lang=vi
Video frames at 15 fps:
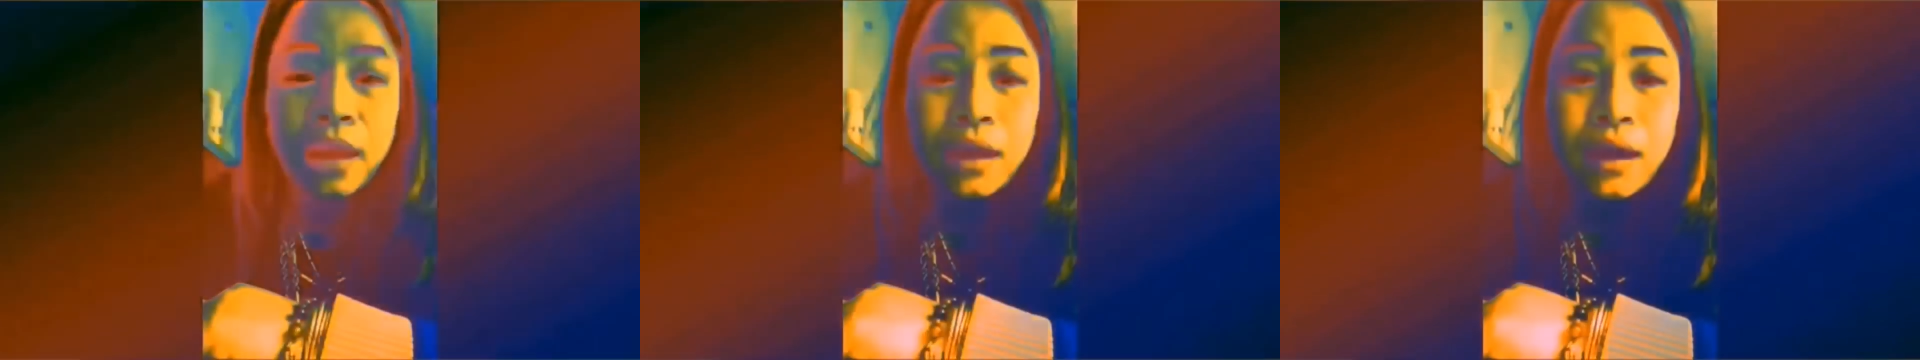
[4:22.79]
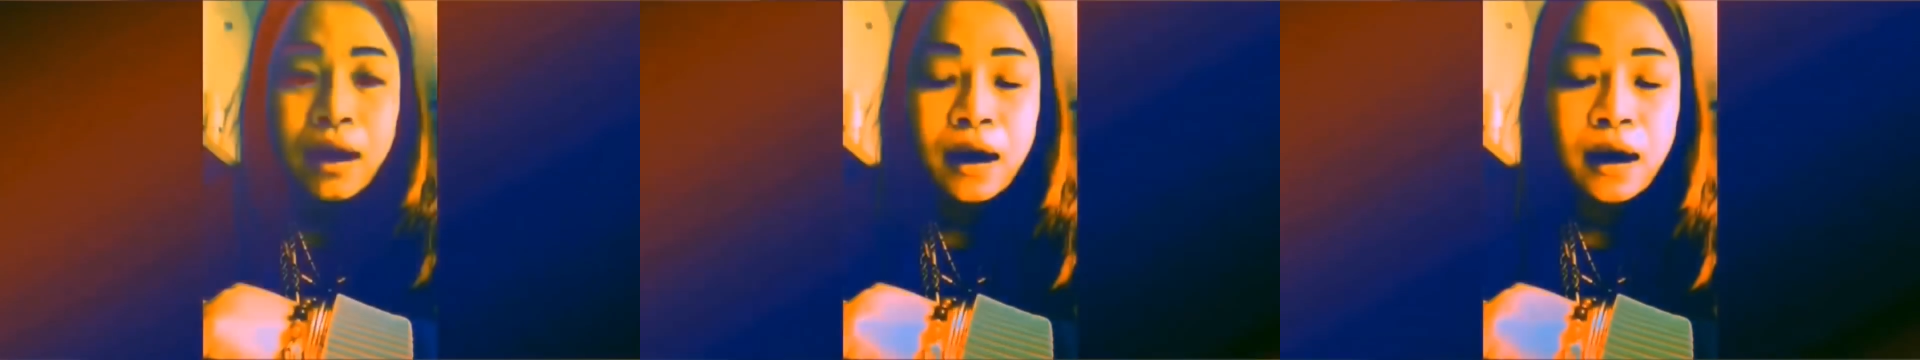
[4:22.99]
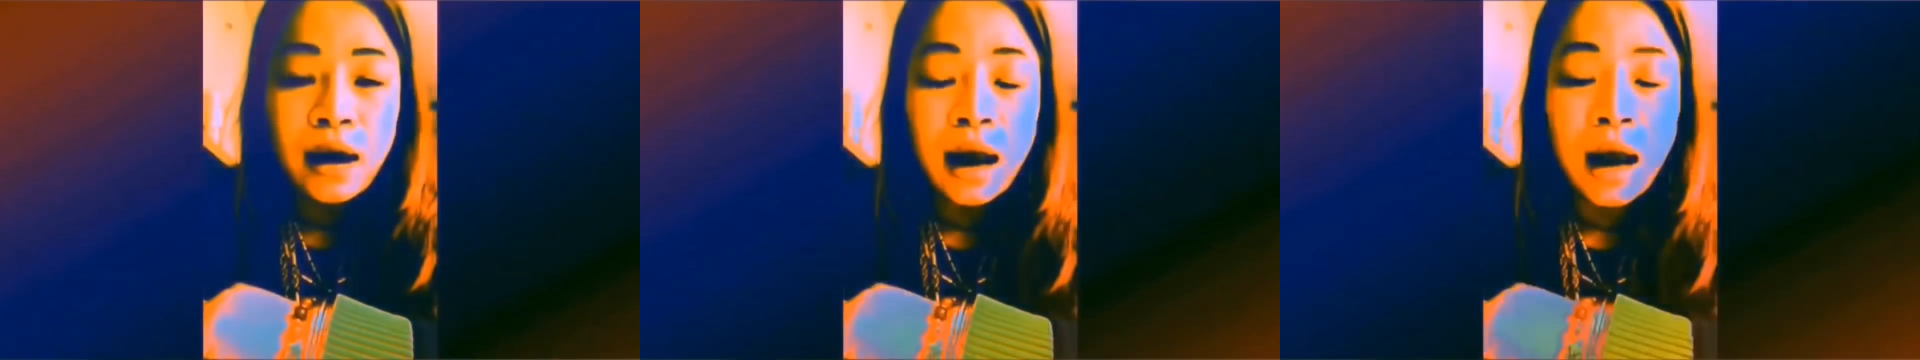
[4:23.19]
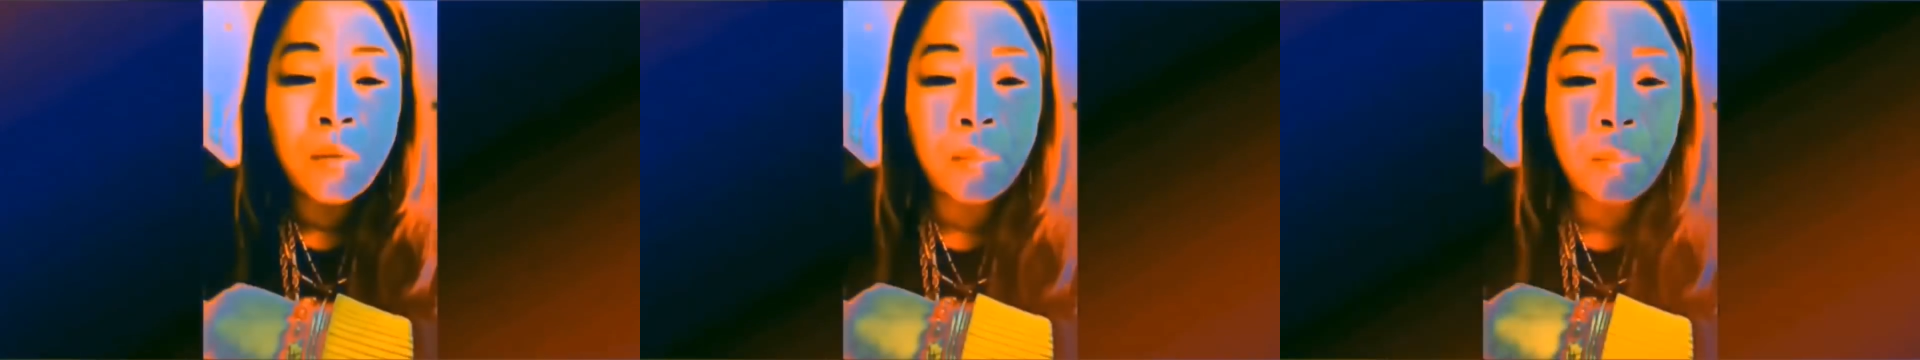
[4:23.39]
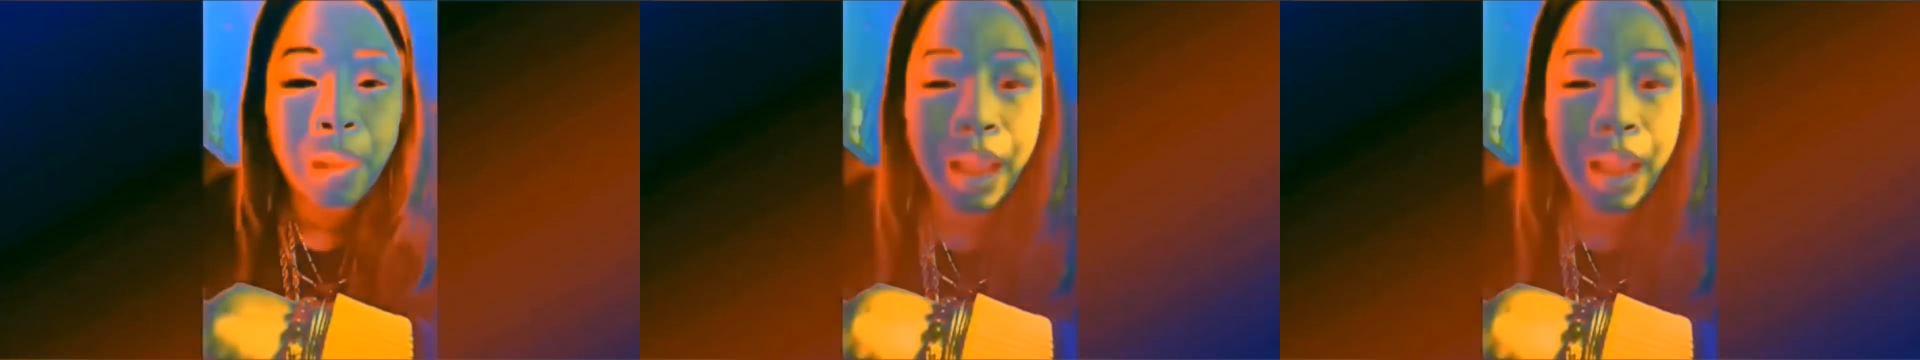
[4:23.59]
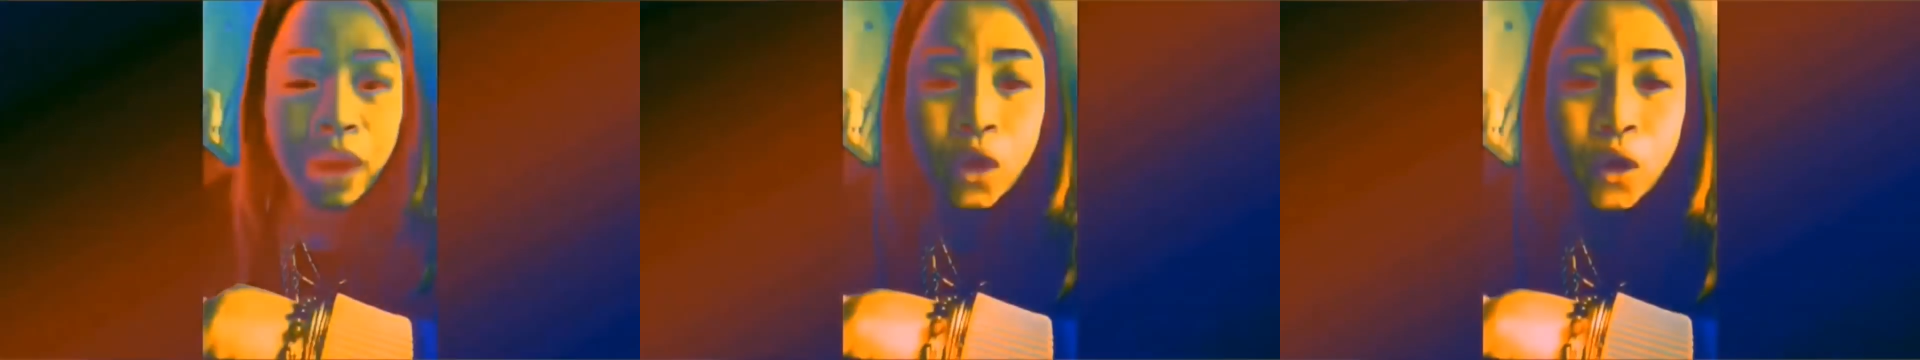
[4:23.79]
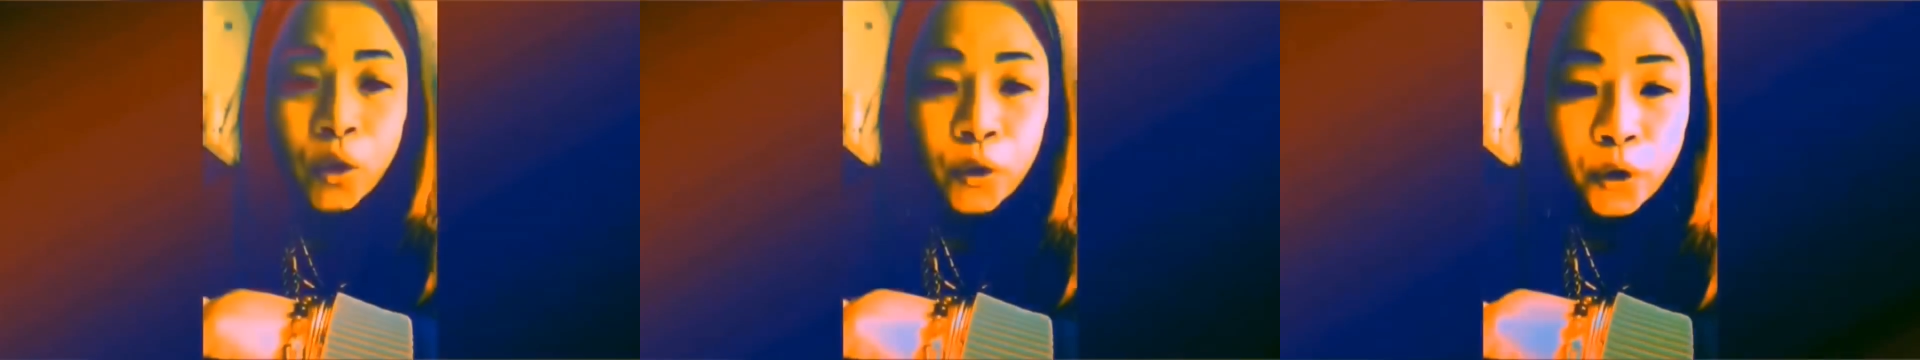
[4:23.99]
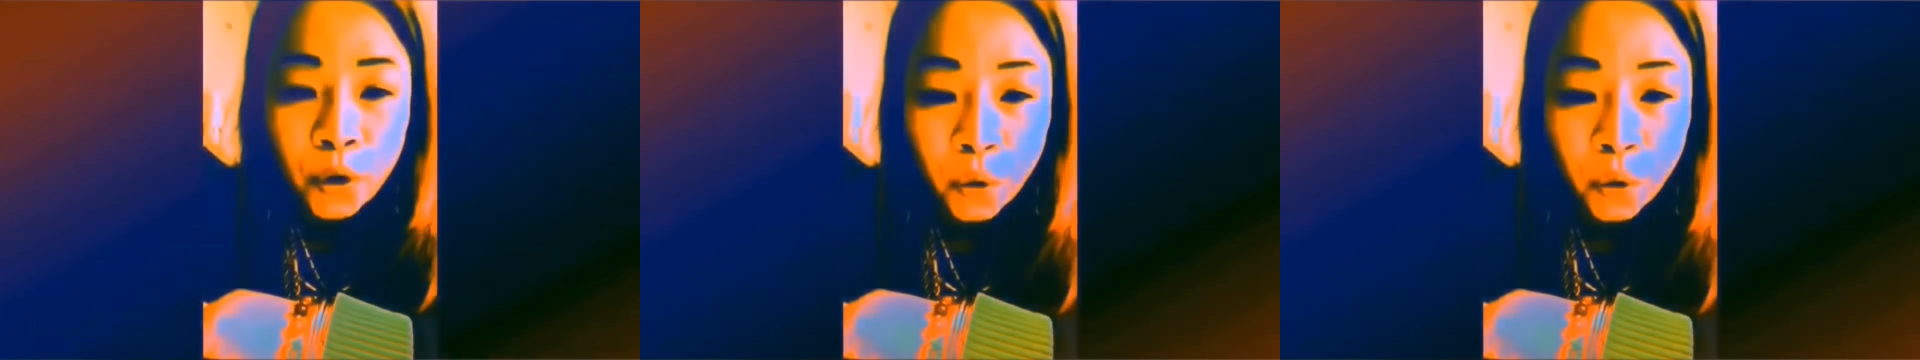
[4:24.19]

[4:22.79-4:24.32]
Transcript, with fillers: ông bà cô chú